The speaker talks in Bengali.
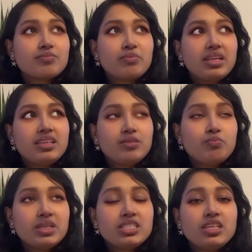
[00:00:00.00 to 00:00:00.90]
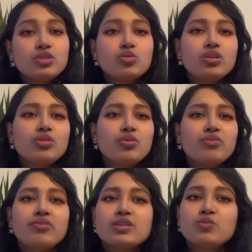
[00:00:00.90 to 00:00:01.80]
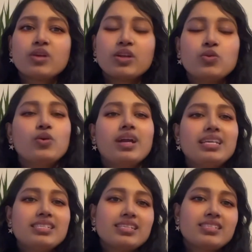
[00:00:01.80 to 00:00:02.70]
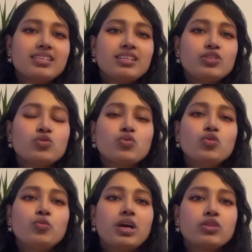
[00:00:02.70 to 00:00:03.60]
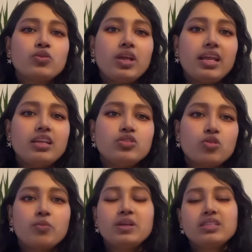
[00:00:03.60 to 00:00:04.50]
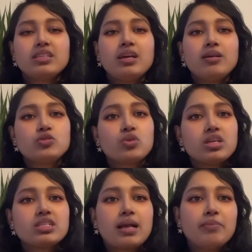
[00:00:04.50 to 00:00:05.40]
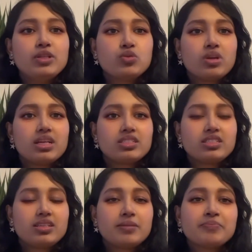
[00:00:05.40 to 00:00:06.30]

মানে বেশ কিছুদিন ধরে ফেসবুকে ঢোকাই যাচ্ছে না শুধুমাত্র এই টপিকটা চোখের সামনে চলে আসছে